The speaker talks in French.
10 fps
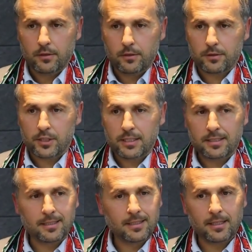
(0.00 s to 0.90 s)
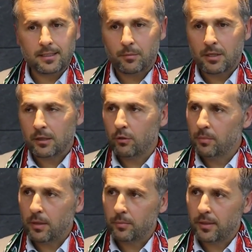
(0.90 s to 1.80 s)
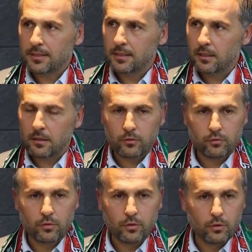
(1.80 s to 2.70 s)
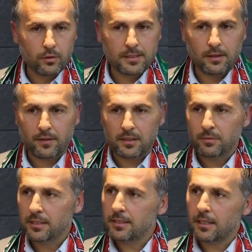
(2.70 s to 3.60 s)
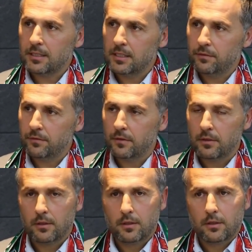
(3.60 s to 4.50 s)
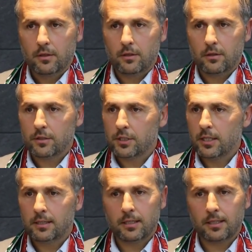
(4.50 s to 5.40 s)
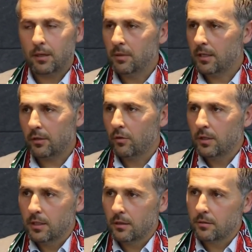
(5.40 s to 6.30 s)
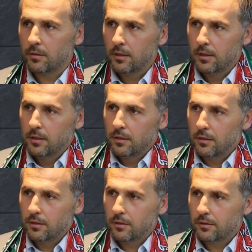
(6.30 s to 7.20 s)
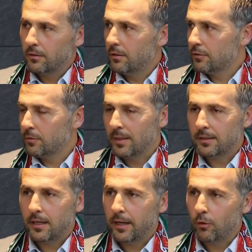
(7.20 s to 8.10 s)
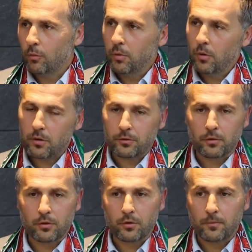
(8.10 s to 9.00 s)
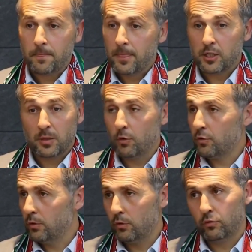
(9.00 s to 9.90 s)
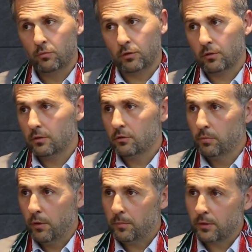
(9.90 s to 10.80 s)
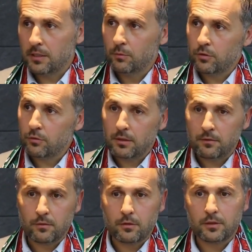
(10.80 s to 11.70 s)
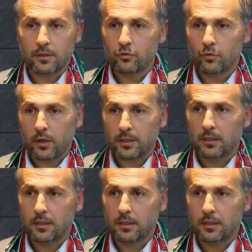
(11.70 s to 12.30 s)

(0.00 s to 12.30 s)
Euh, j'ai été très très bien accueilli par le président, tout le, staff administratif. Euh, j'ai été très bien accueilli ce matin à l'aéroport. Donc j'ai besoin de tout le monde, du peuple qui me suive, des joueurs